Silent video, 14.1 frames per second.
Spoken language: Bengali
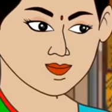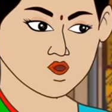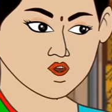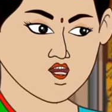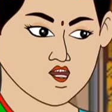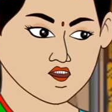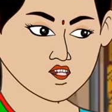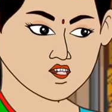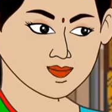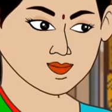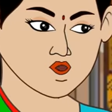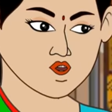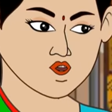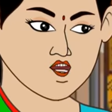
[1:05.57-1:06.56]
তোমাকে আমি
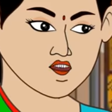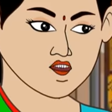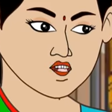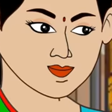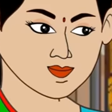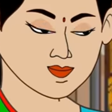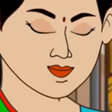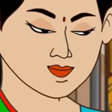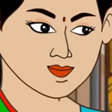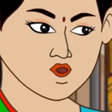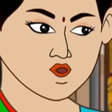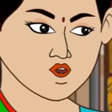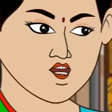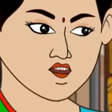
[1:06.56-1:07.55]
কি বললাম
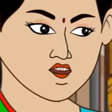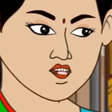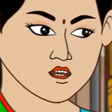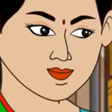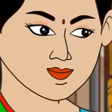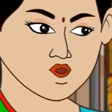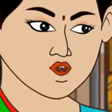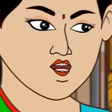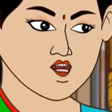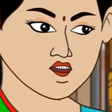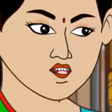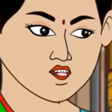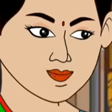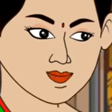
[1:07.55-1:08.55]
ভালো কথা
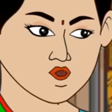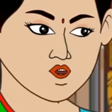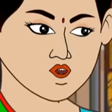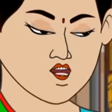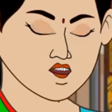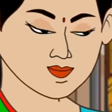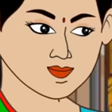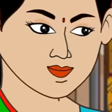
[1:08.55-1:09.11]
বললেও দোষ